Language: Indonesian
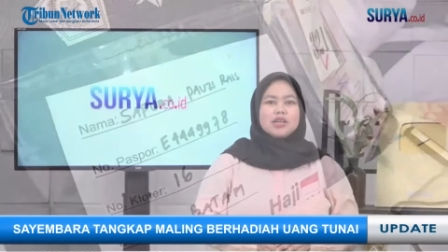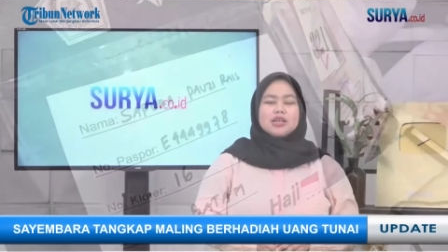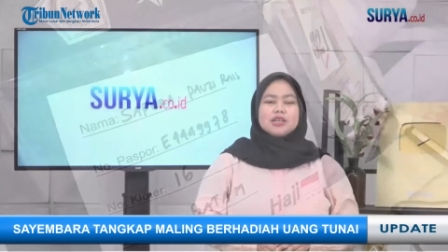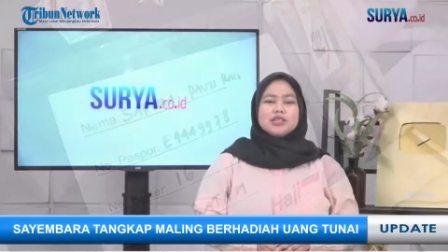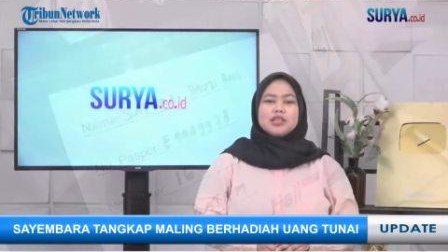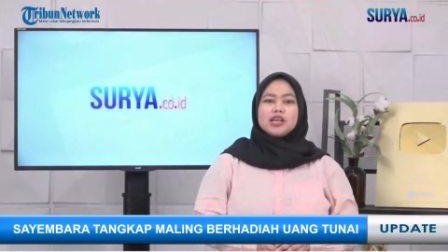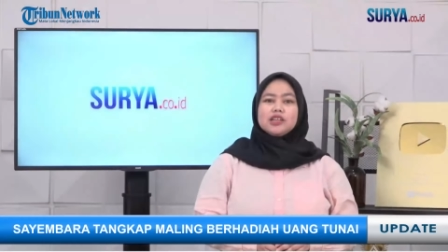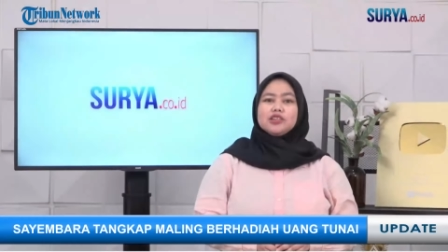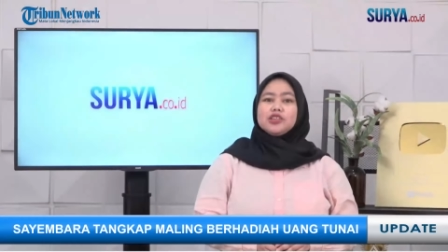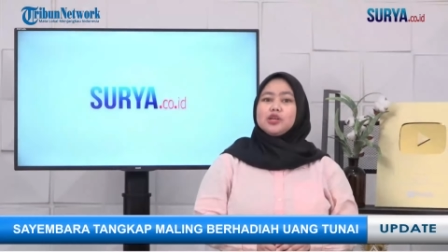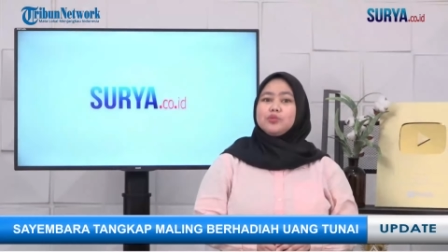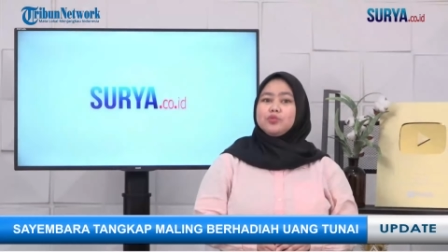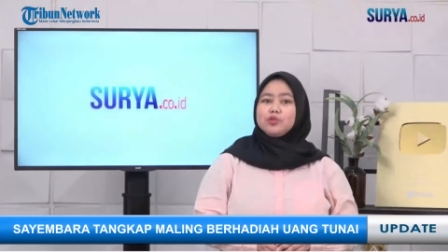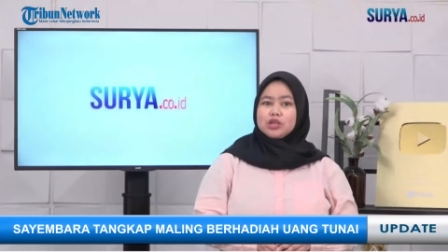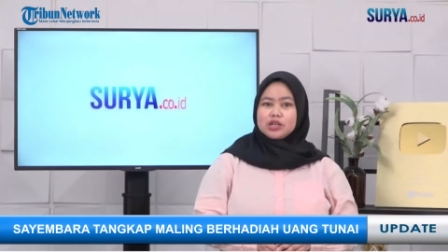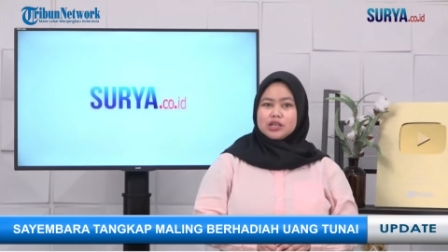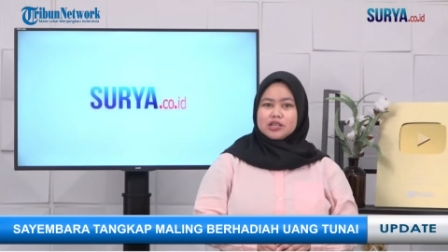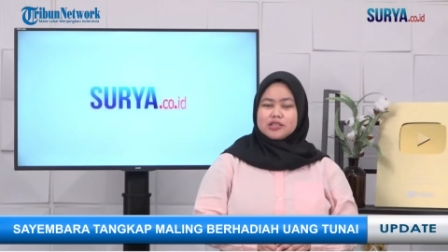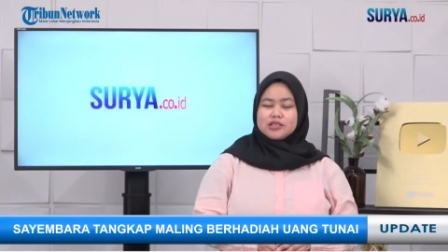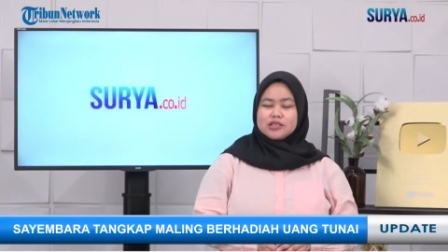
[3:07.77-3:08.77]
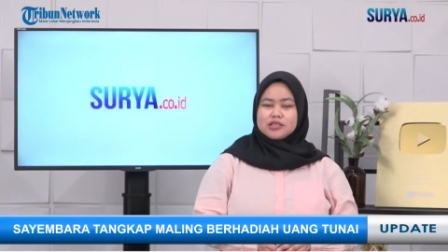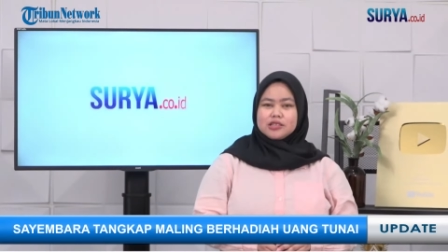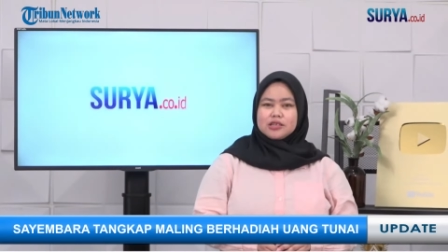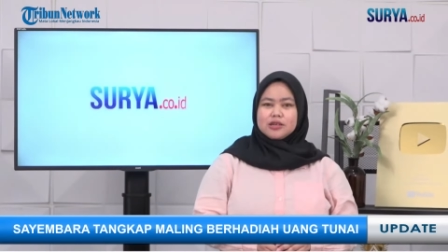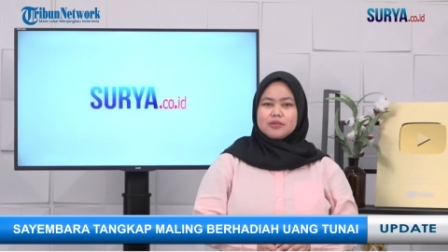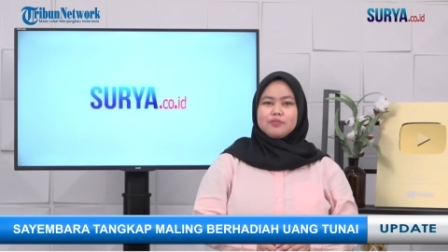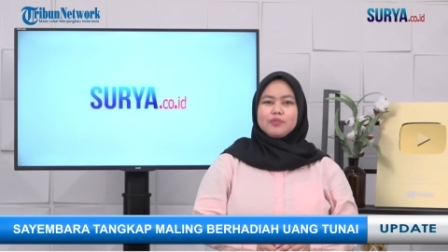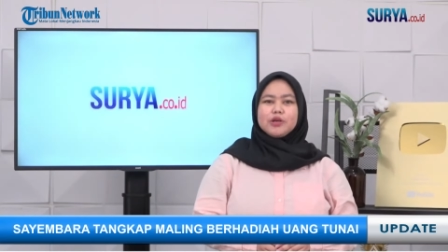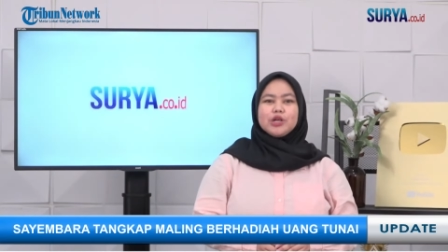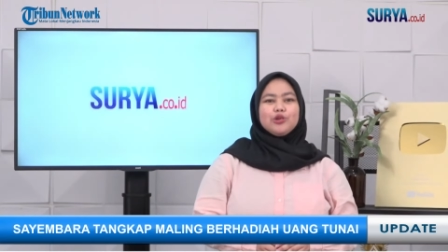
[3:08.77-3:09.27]
Dan Tribuners,
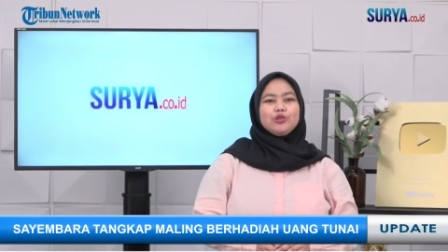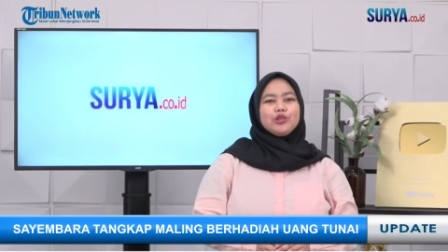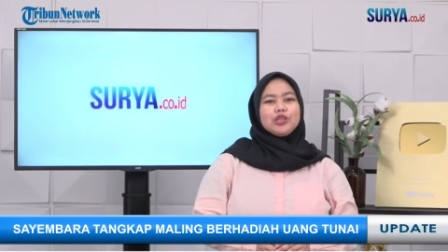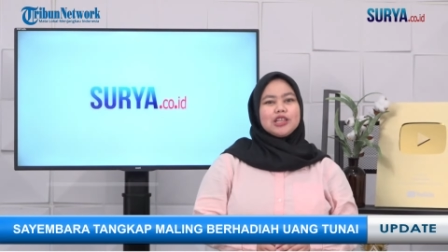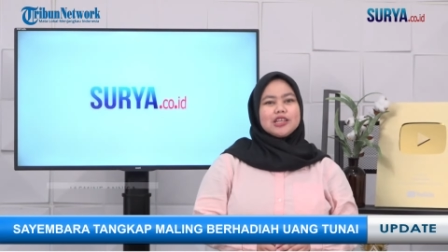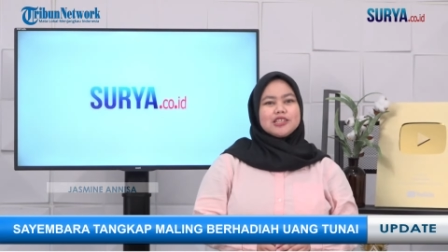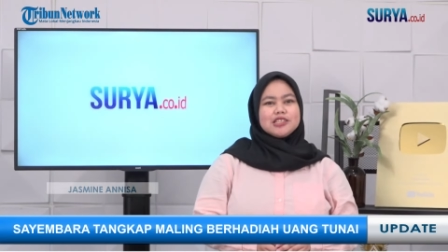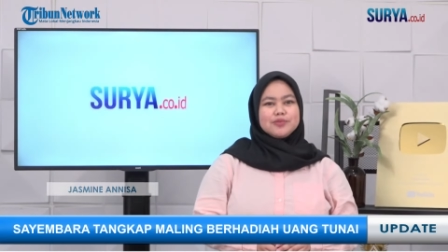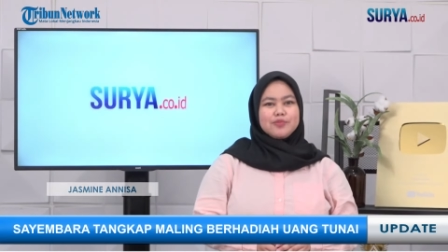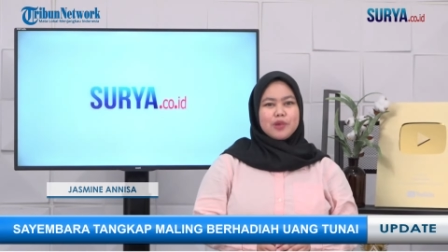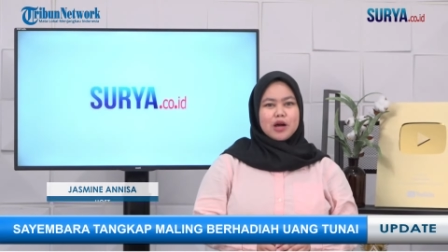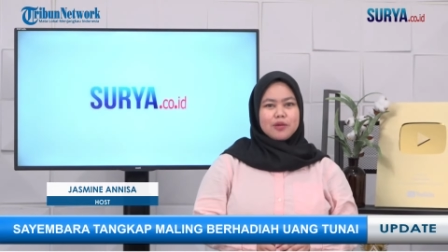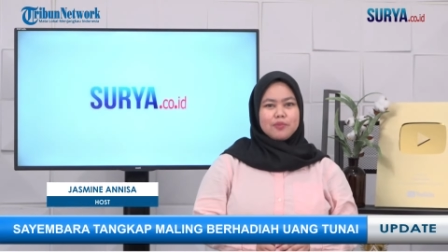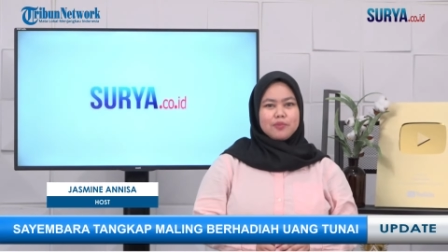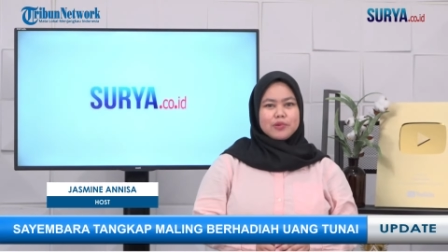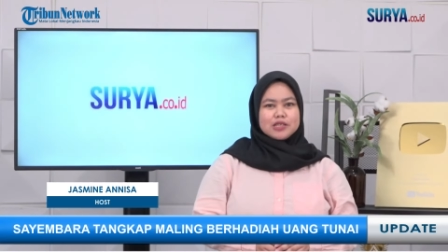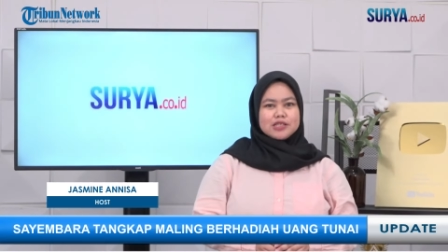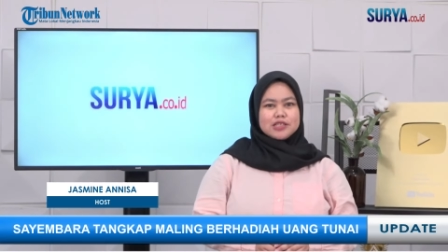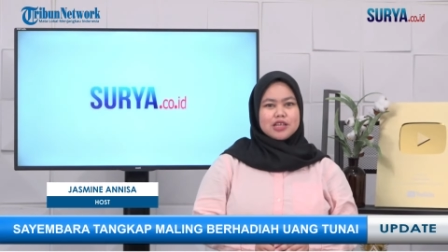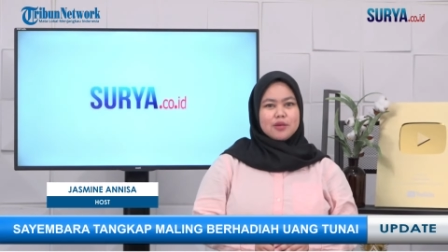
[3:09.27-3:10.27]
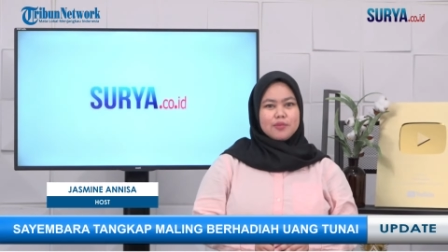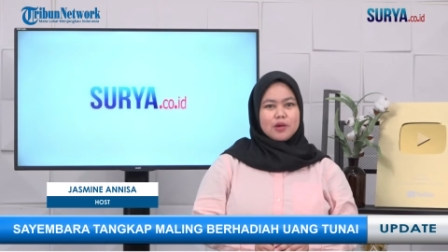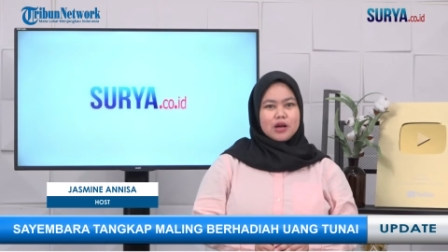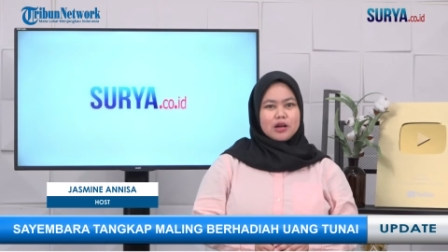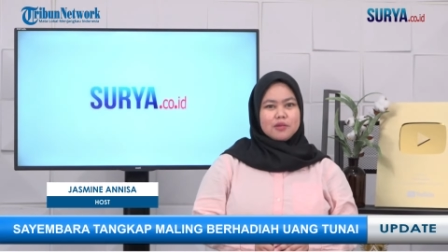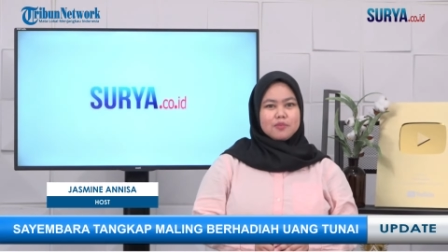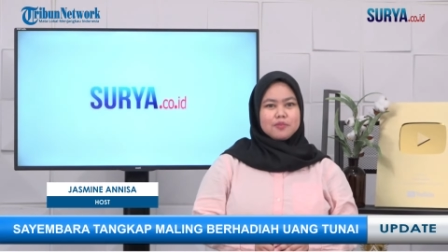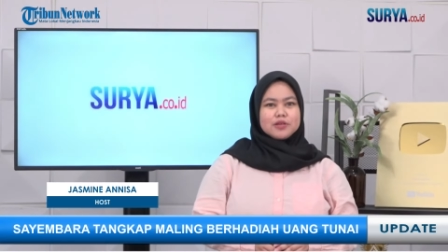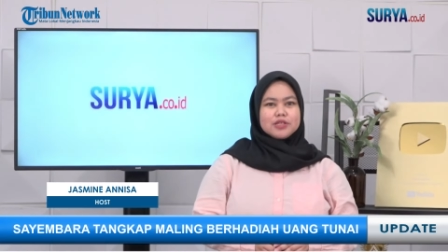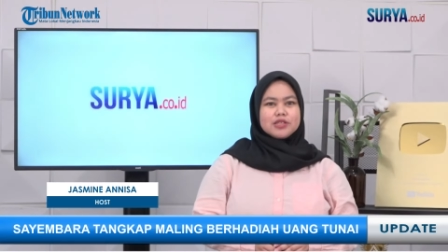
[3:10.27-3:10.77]
berikut kita simak bersama
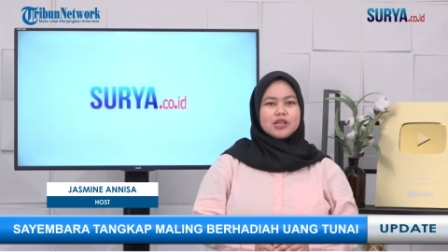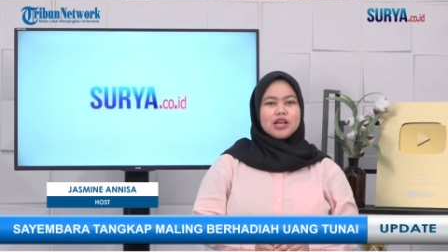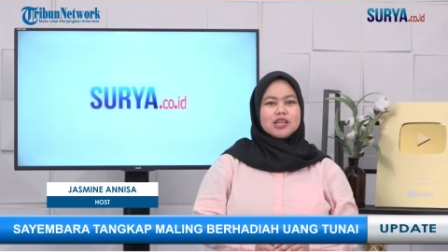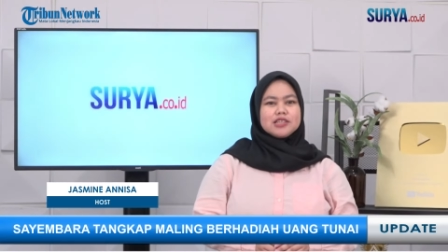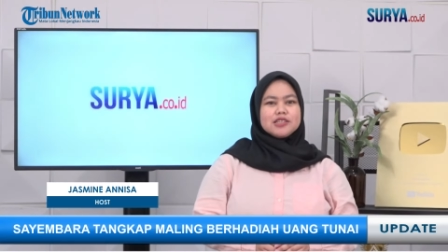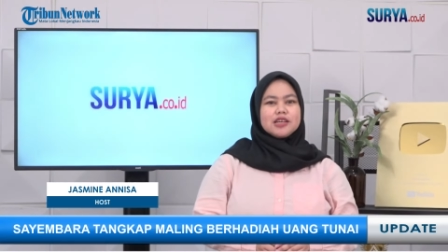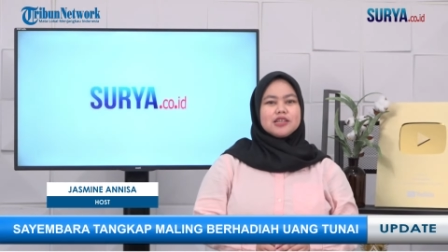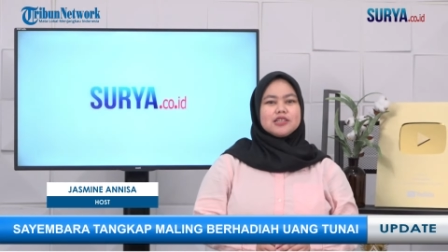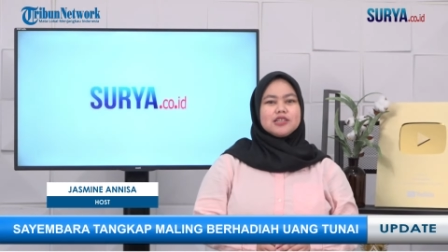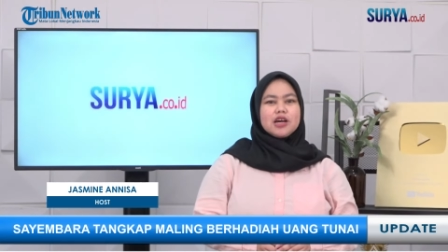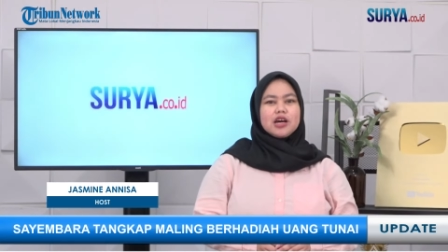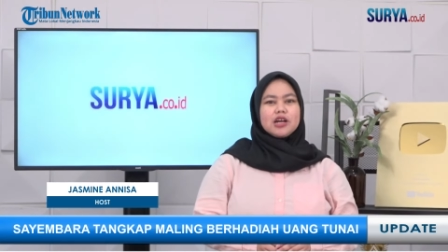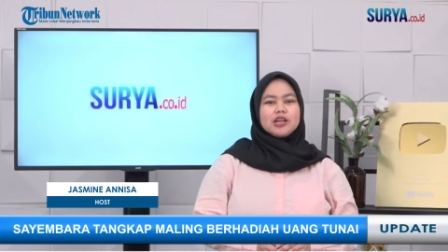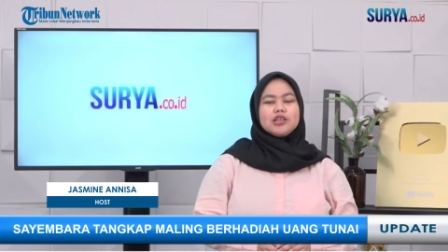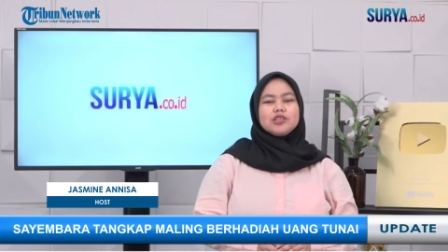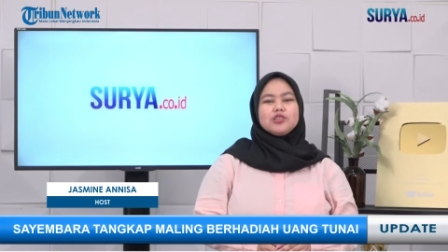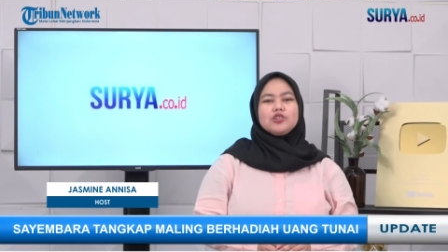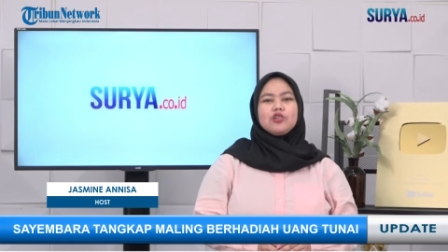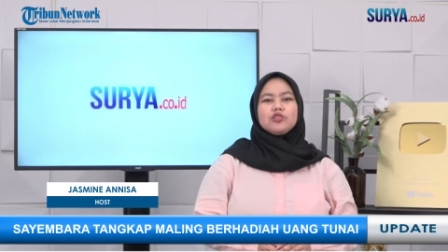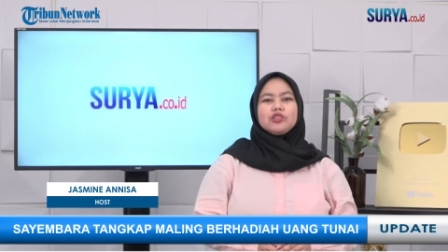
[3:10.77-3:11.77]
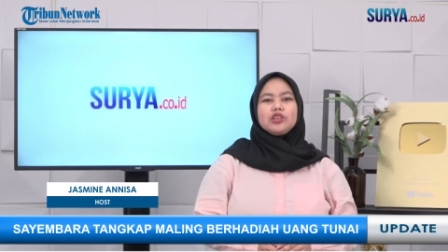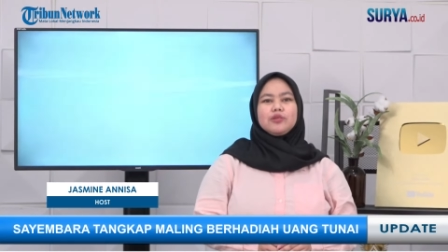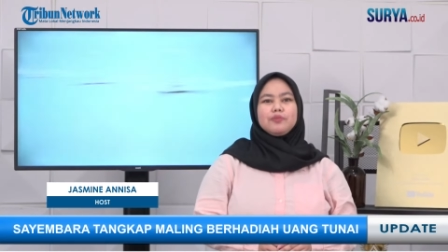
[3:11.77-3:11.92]
penjelasan dari Dr.